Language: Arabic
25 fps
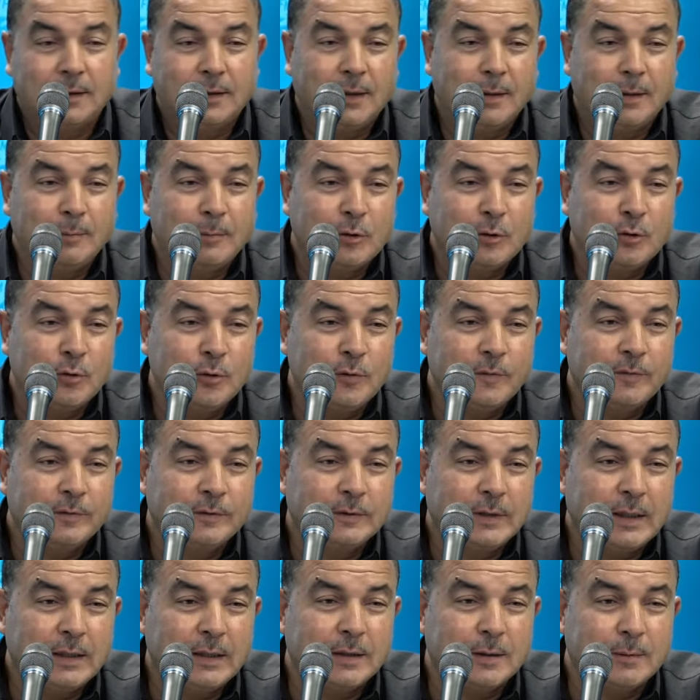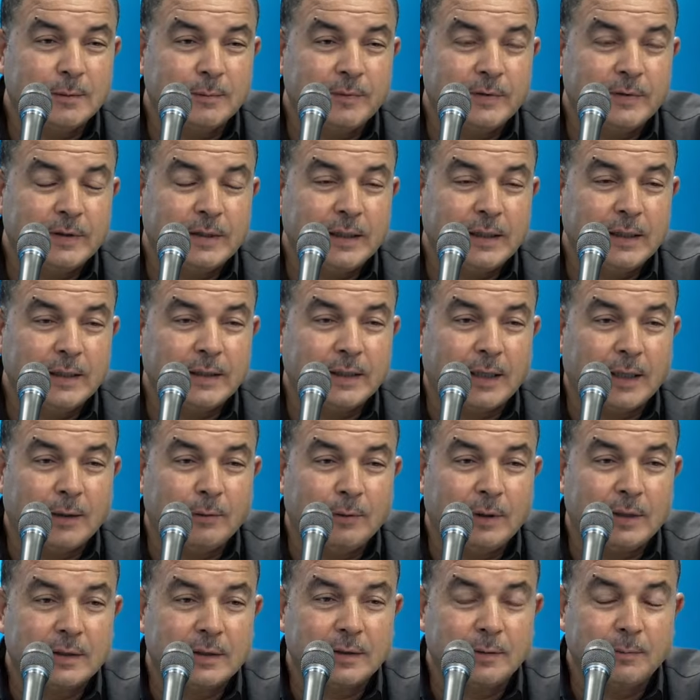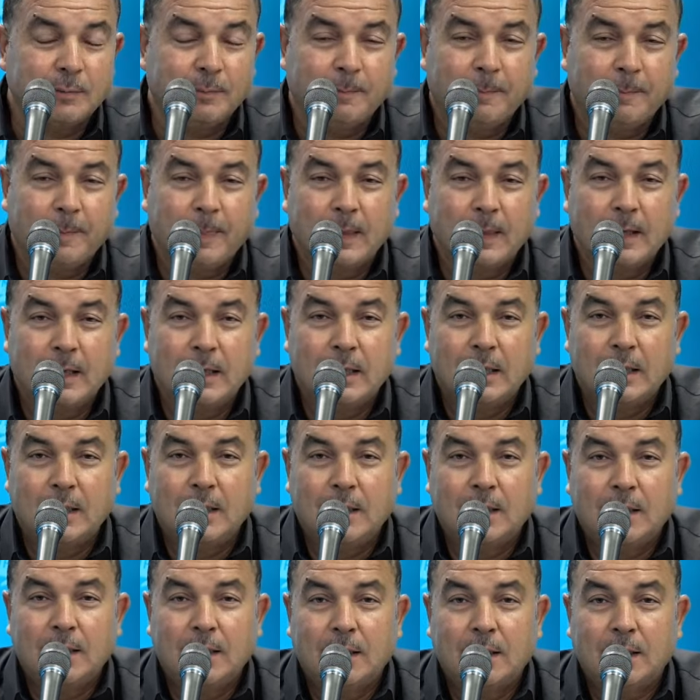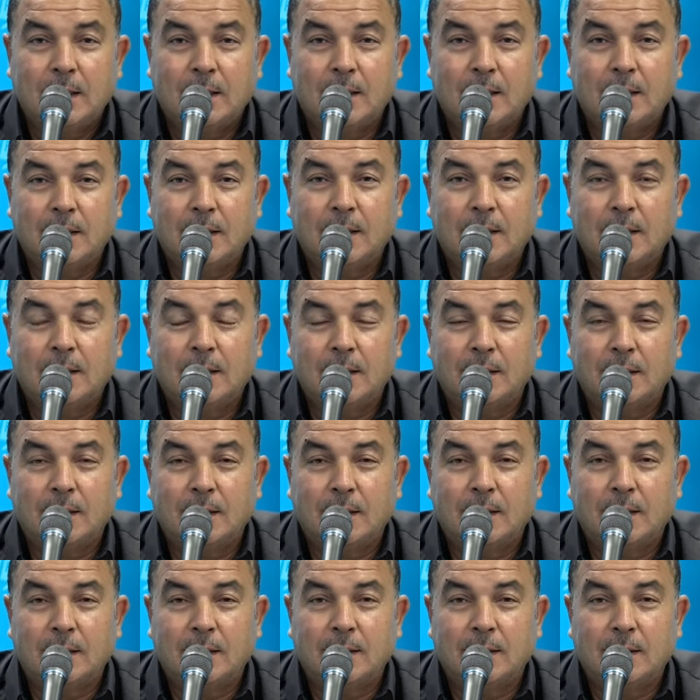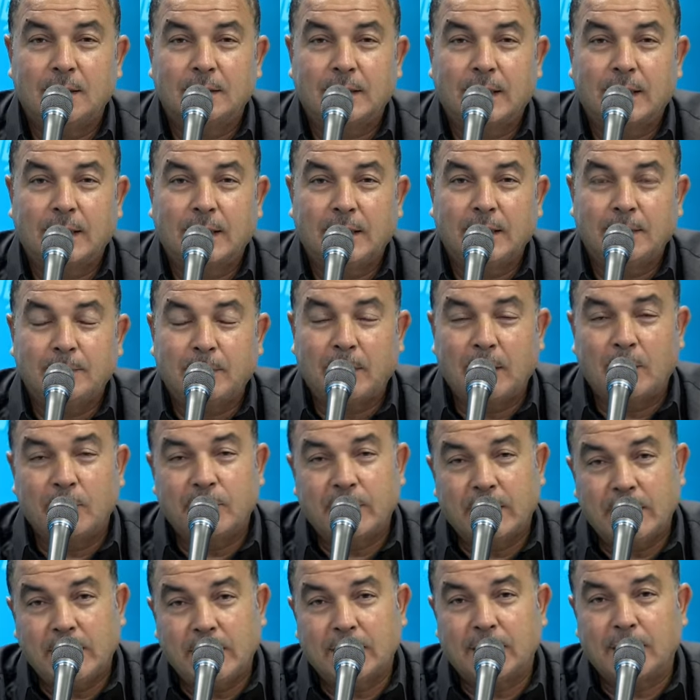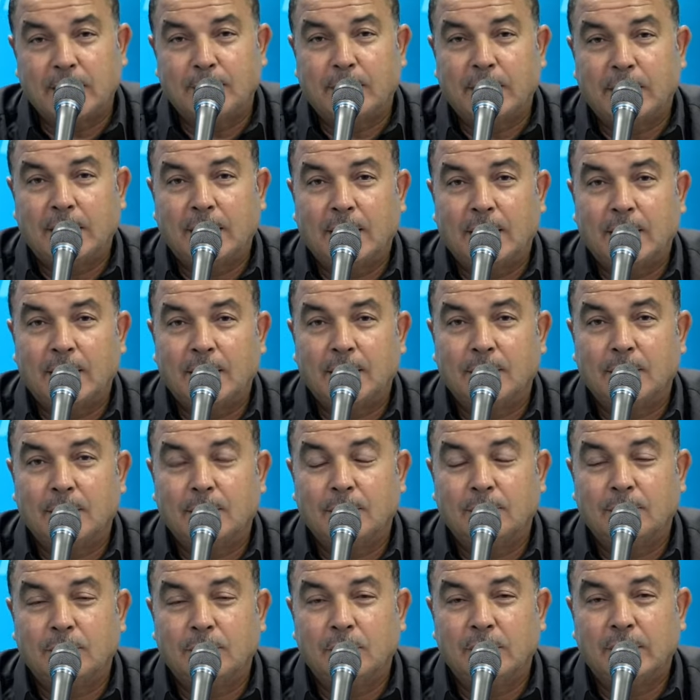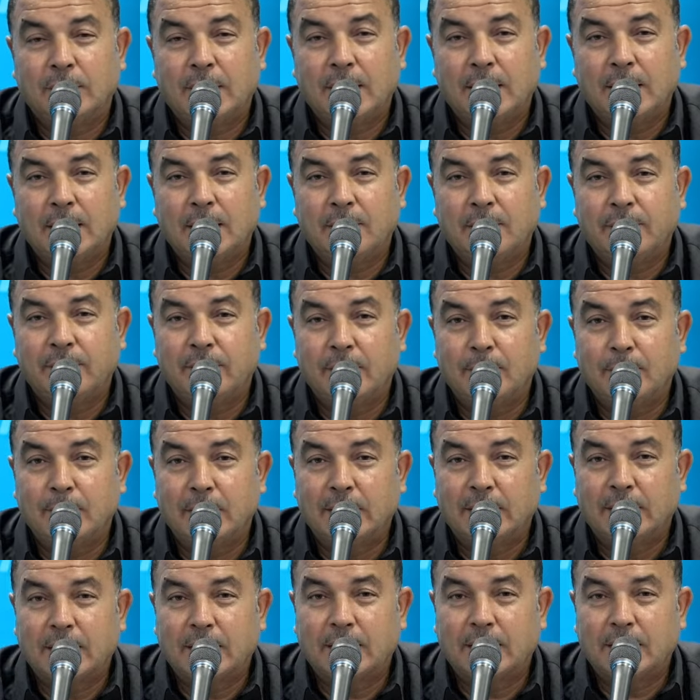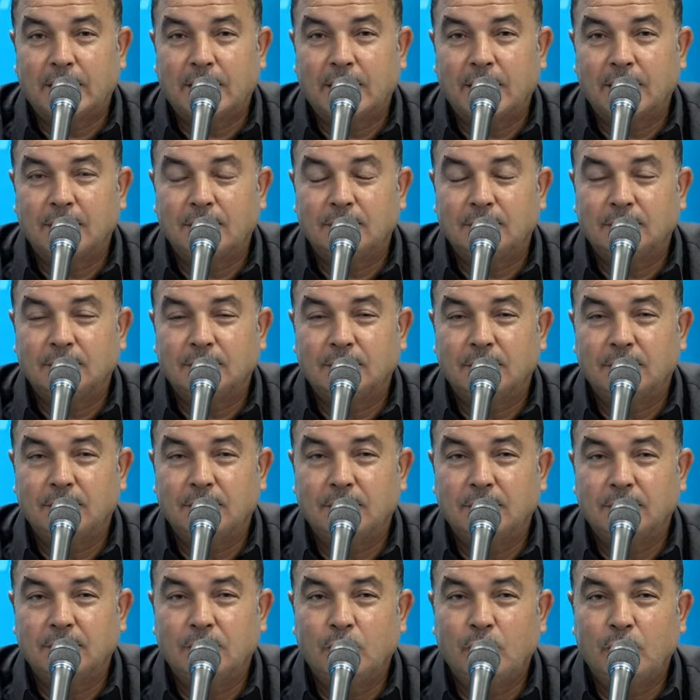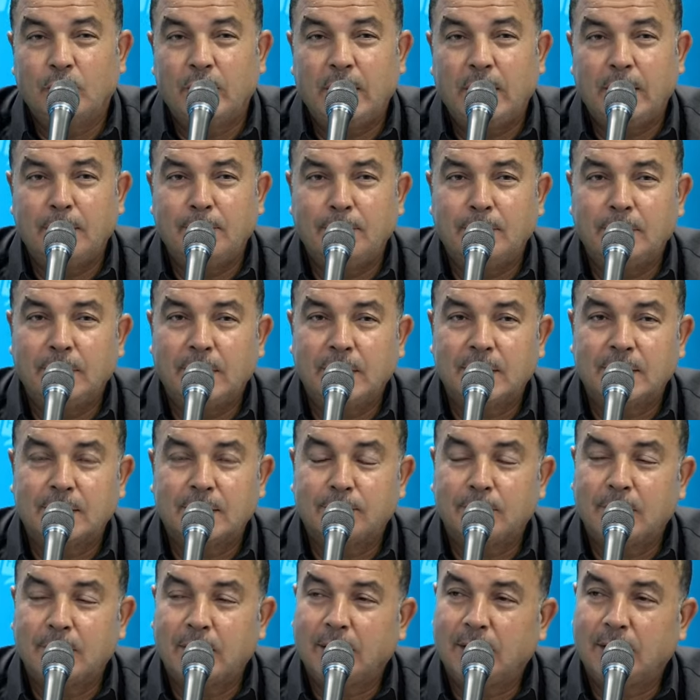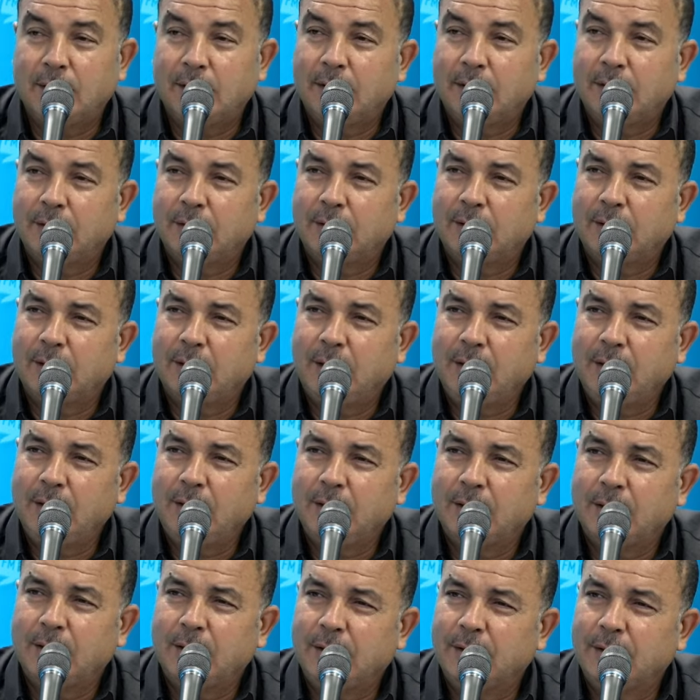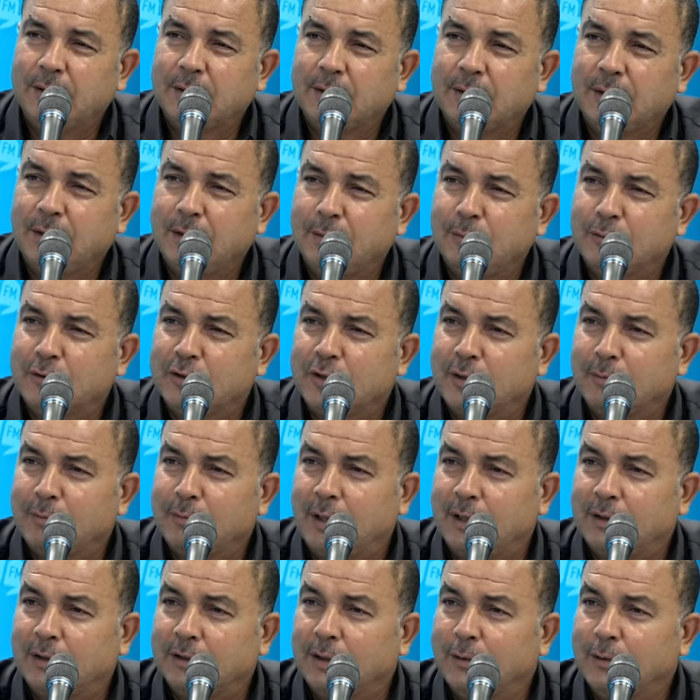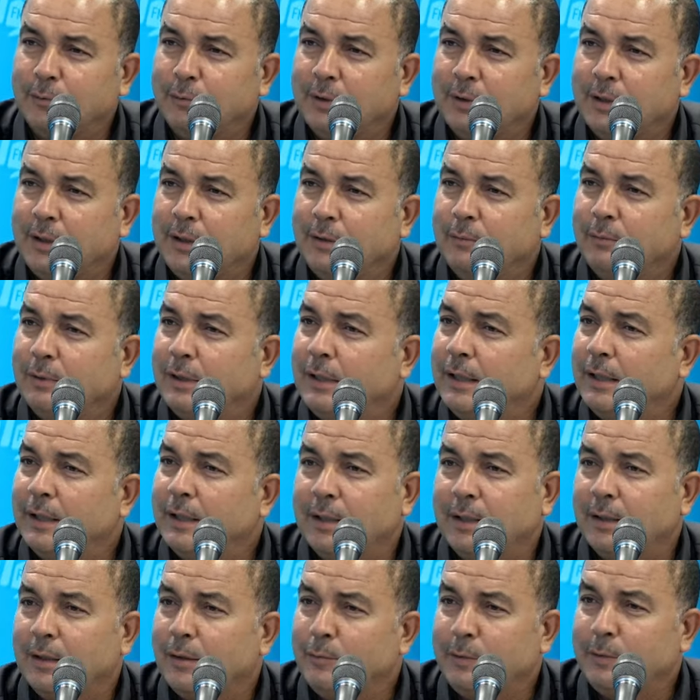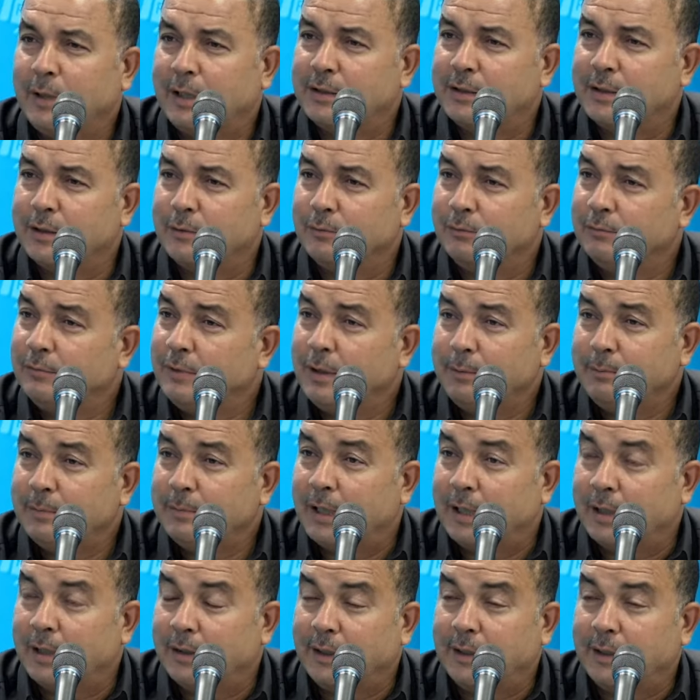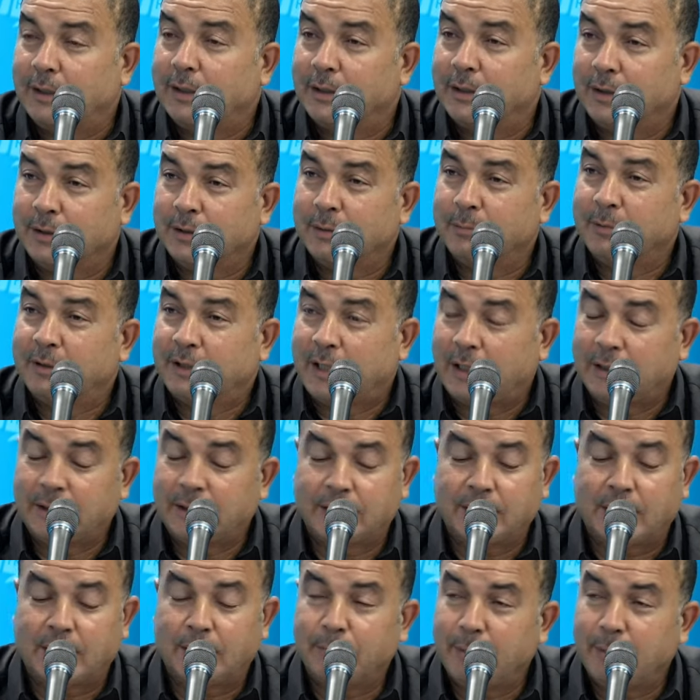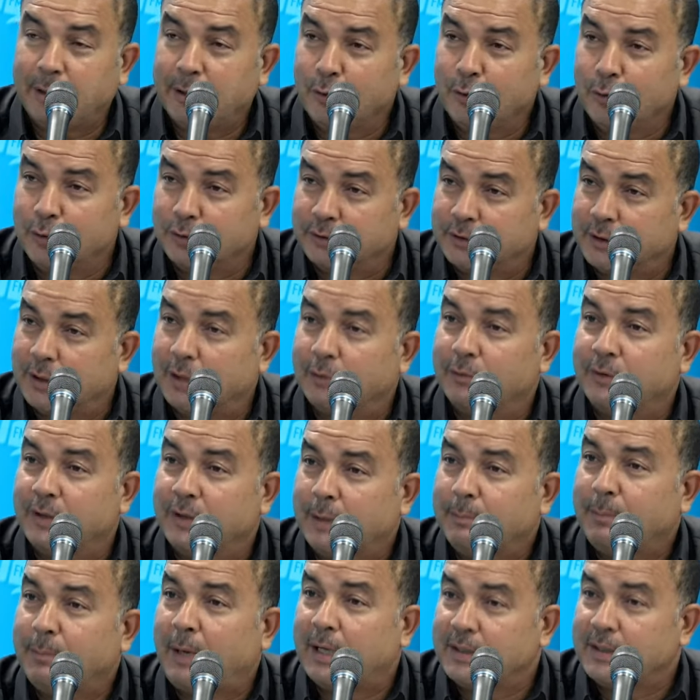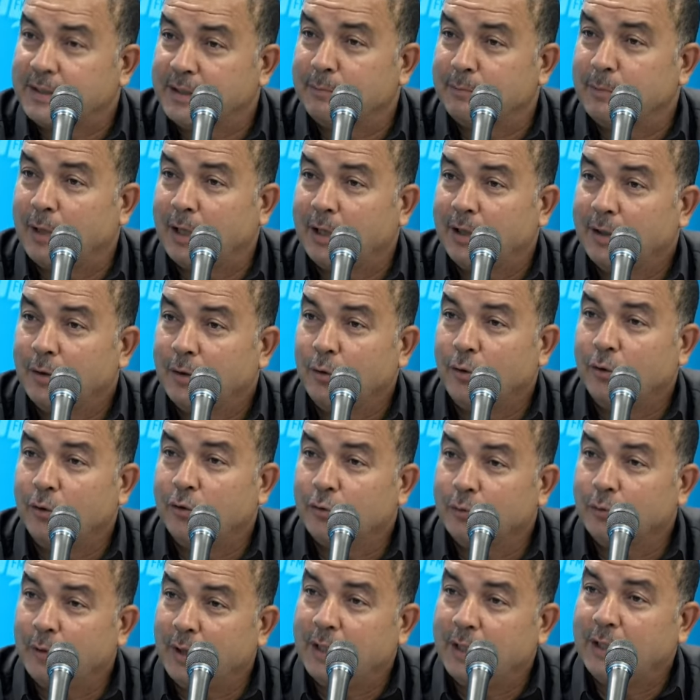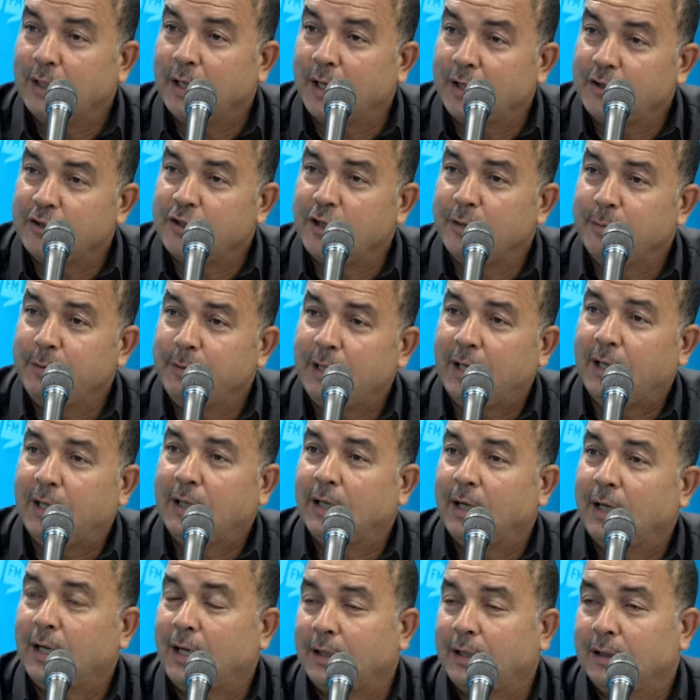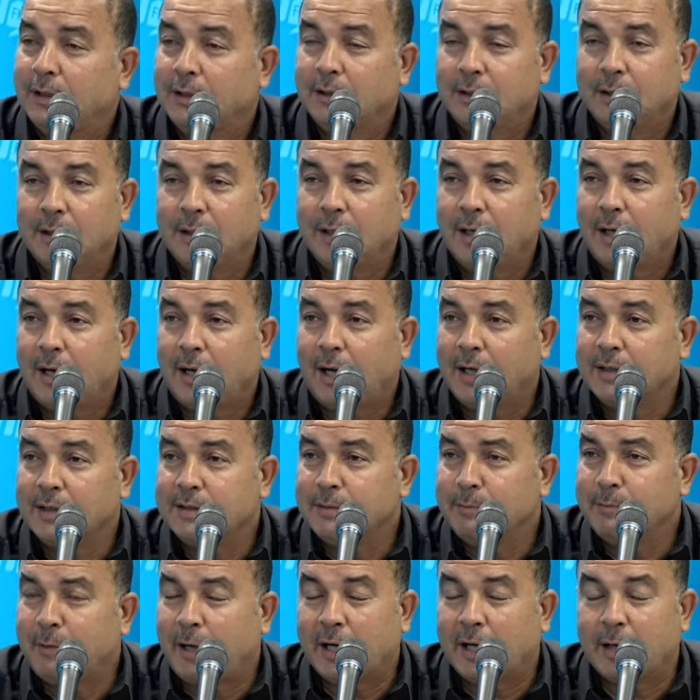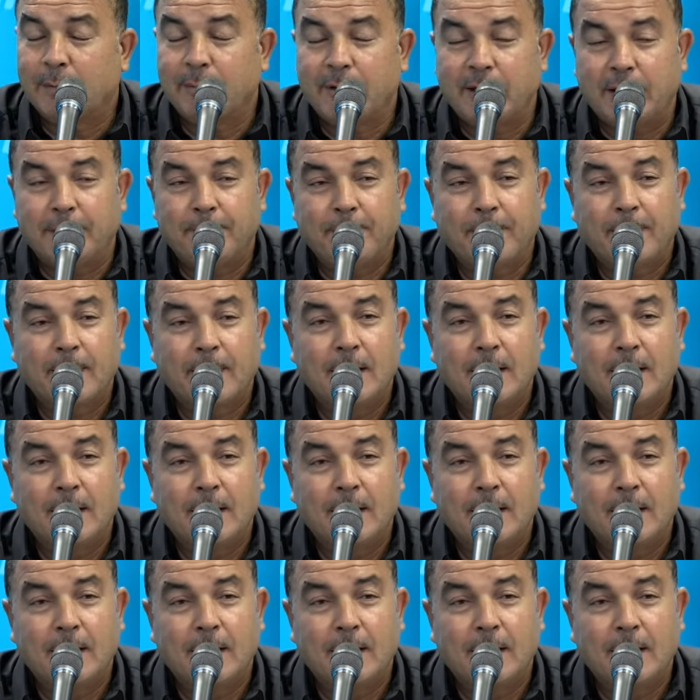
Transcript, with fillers: لما تشوف تضرب ثلاث عواصم آه، تقريبا أو ثلاثة معناها بلدان في المنطقة ولم نسمع اي ركز للمجتمع الدولي ولا لهم يحزنون لم نرى يعني عندما نتحدث عن بيروت راهو ضرب عاصمه عدوان اجنبي على عاصمه عربيه